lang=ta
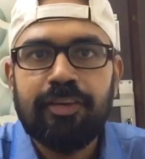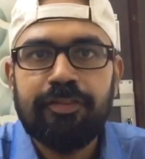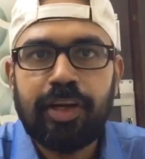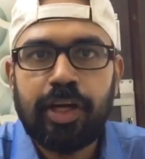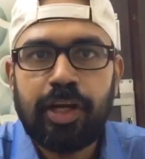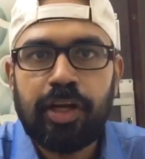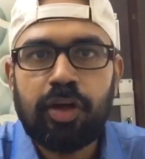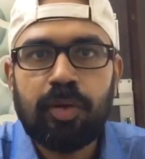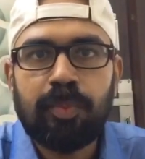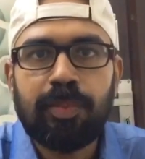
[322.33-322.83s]

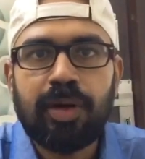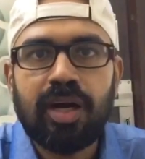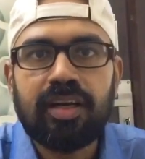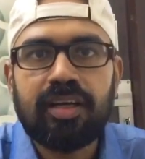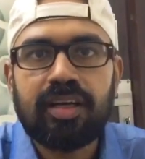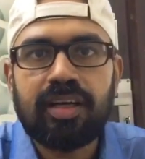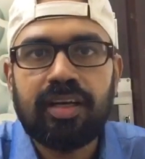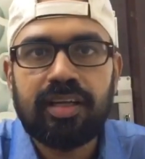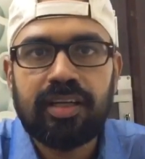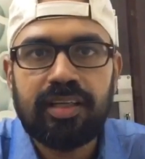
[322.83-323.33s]
வீடியோ
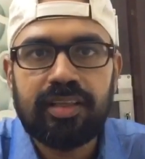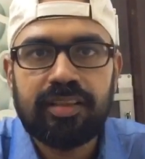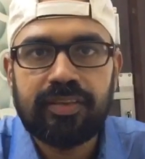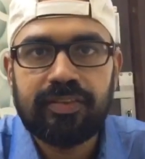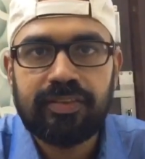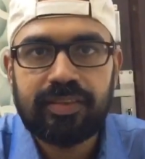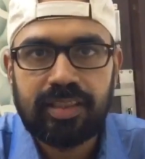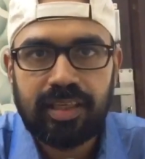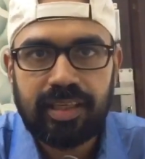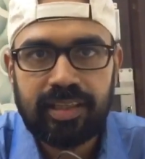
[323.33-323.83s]
பார்க்குறாங்களே
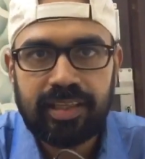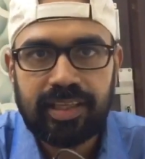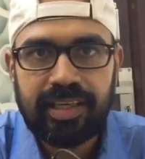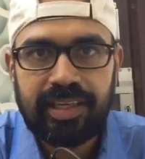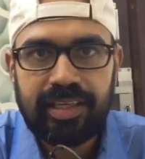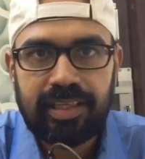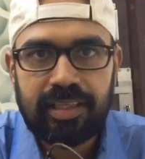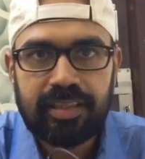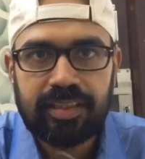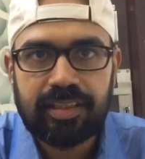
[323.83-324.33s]
தவிர அந்த
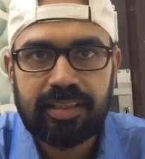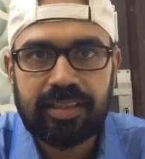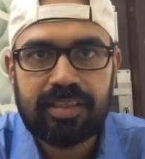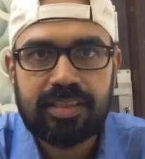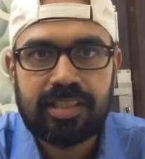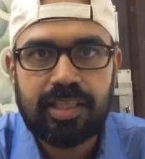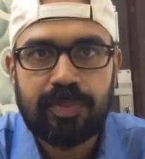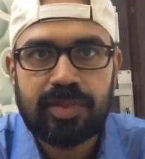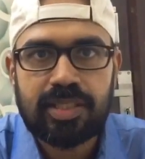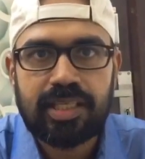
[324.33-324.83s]
கீழே இருக்கிற
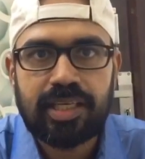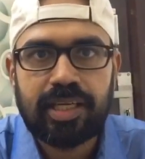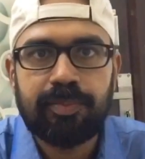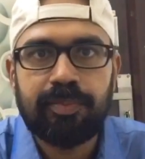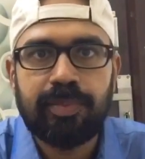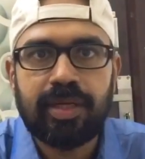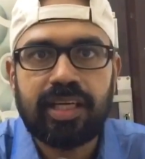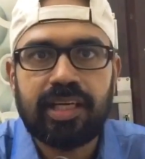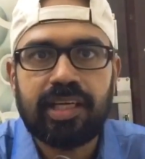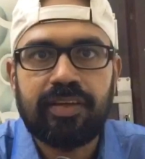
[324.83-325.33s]

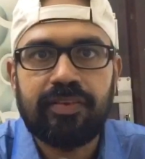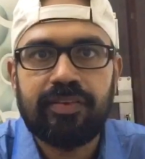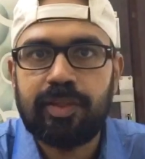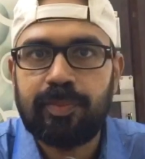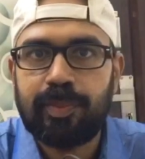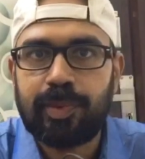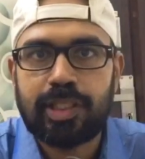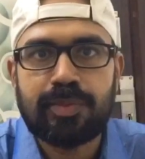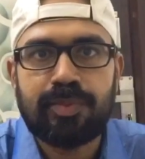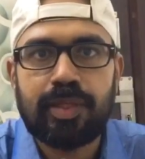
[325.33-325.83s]
சப்ஸ்கிரைப் பட்டனை
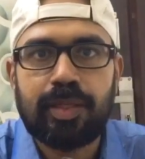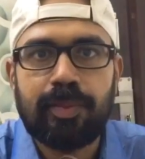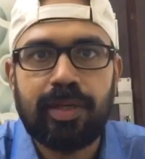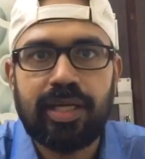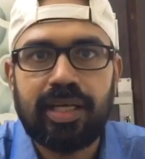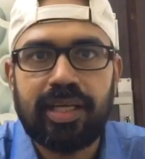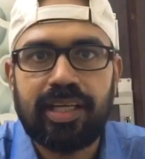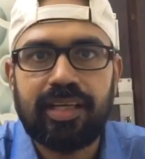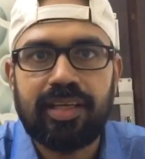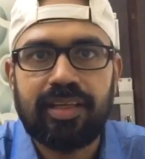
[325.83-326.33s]
வந்து ப்ரெஸ் பண்ண
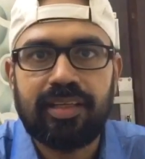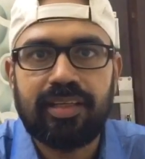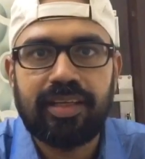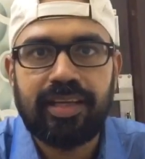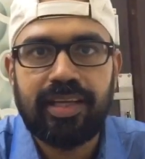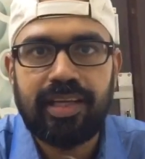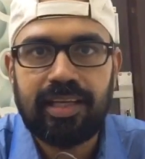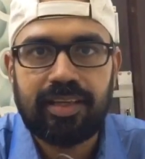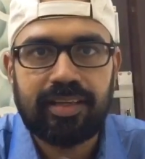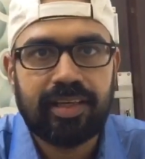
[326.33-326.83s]
மாட்டிக்கிறாங்க
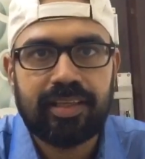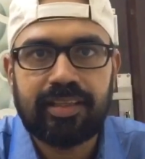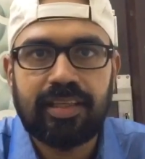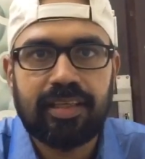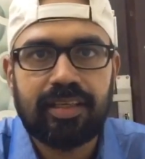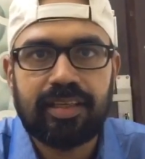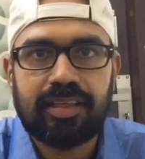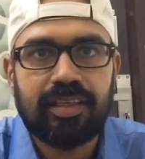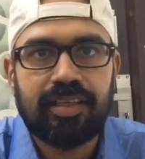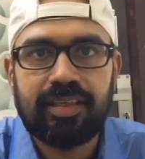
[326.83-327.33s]
கீழே ரெட்
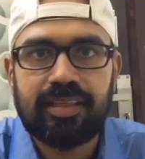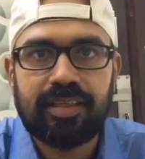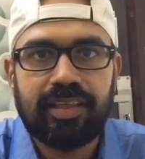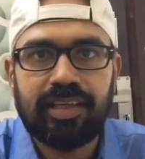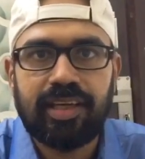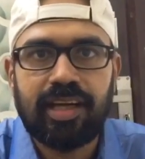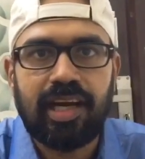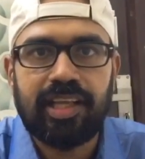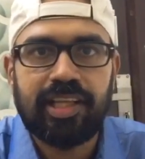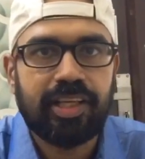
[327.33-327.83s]
கலரில்
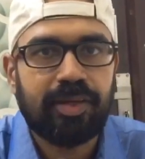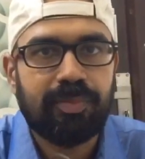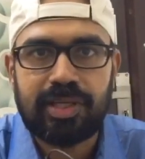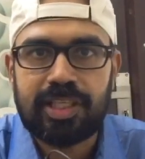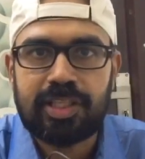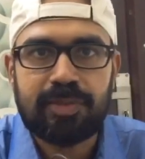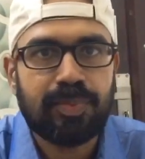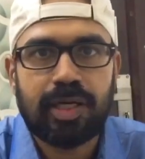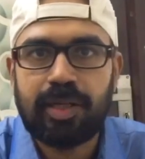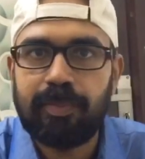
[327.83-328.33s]
இருக்கு அதை
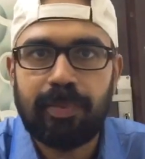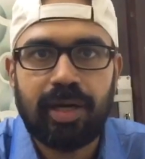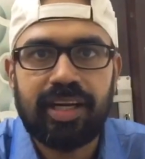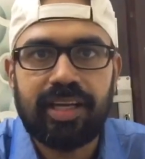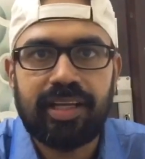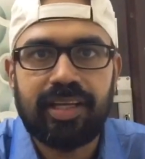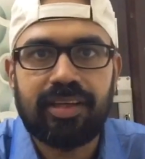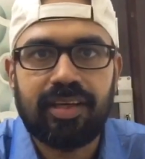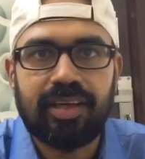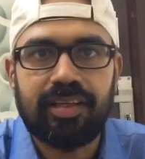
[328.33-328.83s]
ப்ரெஸ் பண்ண
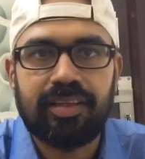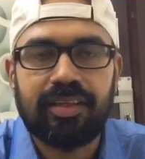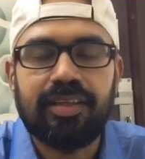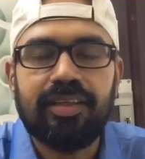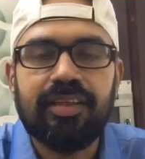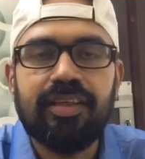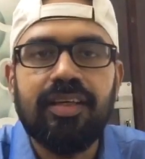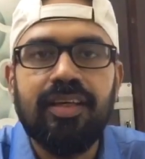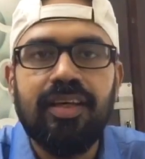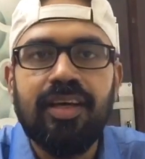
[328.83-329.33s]
மாட்டேங்கிறாங்க
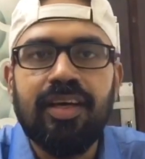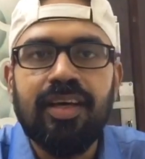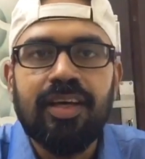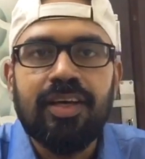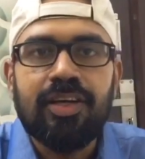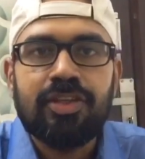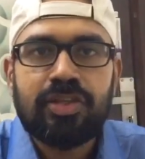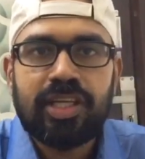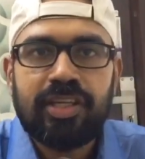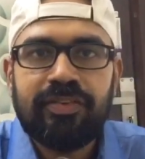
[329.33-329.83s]

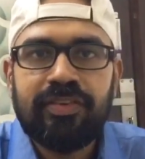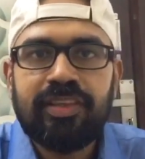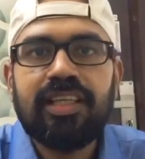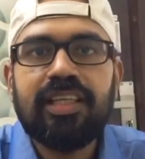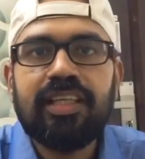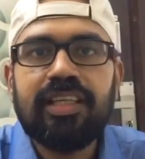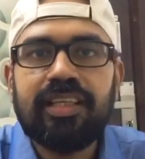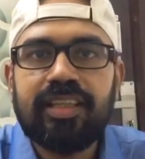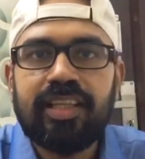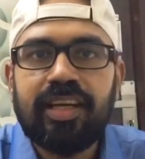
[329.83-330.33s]
ஸோ
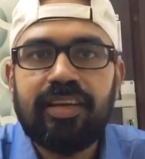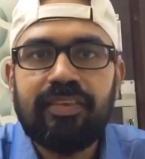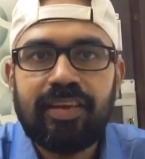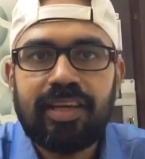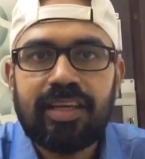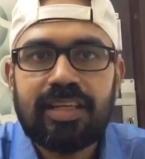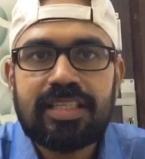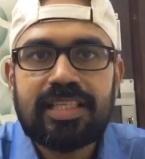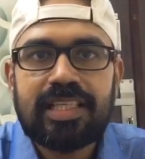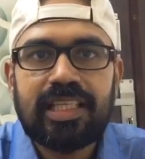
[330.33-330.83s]
இவங்களுக்கு
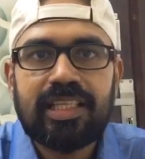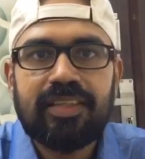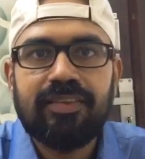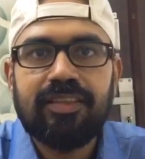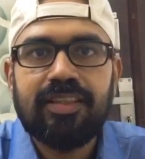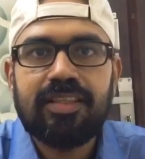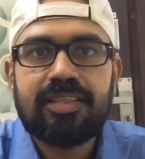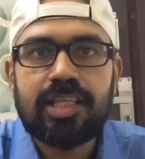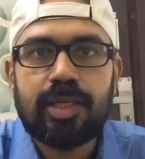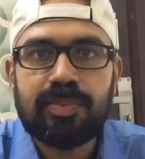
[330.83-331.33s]
தேவையான ஸ்கில்
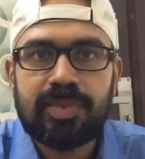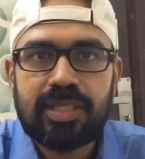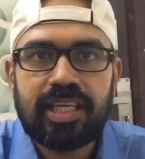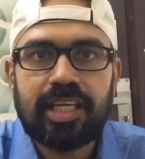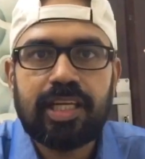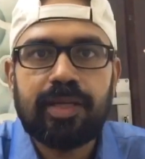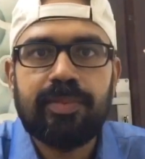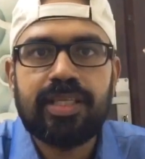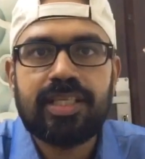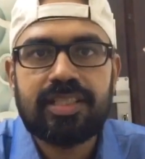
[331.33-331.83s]
வந்து
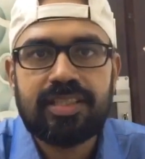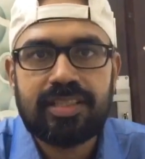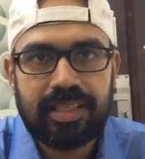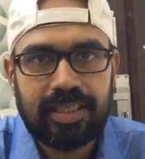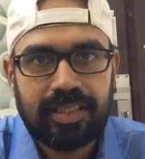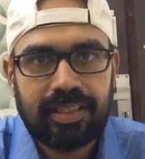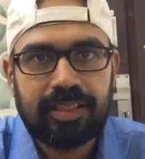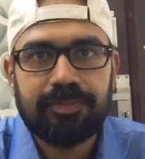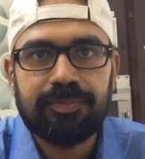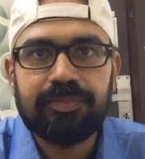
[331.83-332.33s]
சப்ஸ்கிரைபிங்
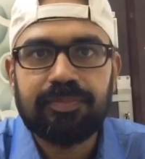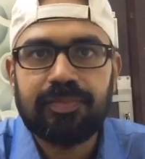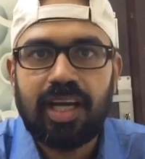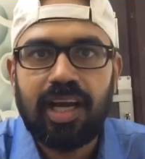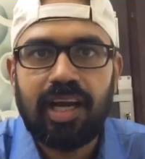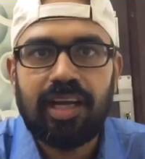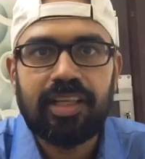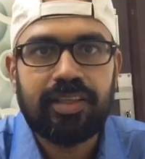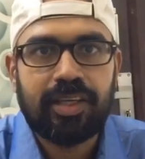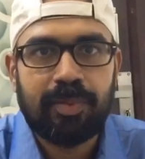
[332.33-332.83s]
ஸ்கில்
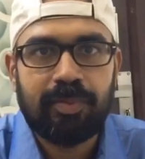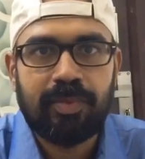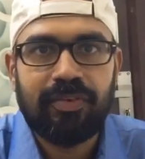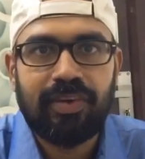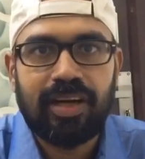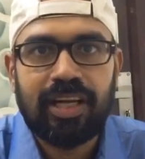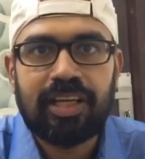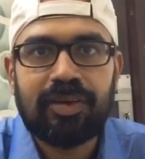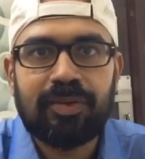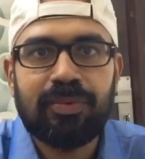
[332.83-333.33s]
அதை நம்ம
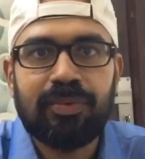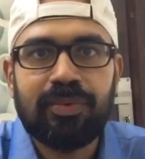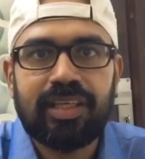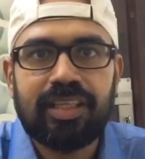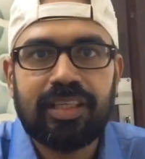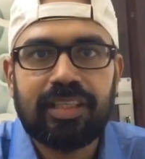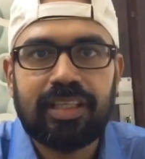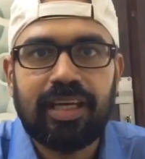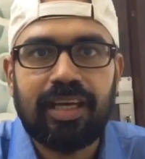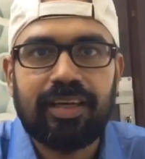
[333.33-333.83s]

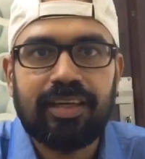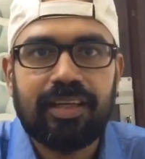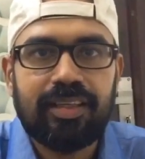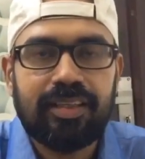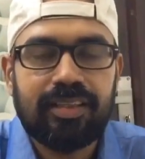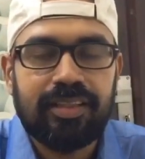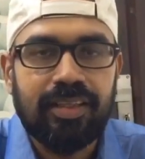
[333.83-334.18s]
வளர்க்கணுங்கிறதுக்காக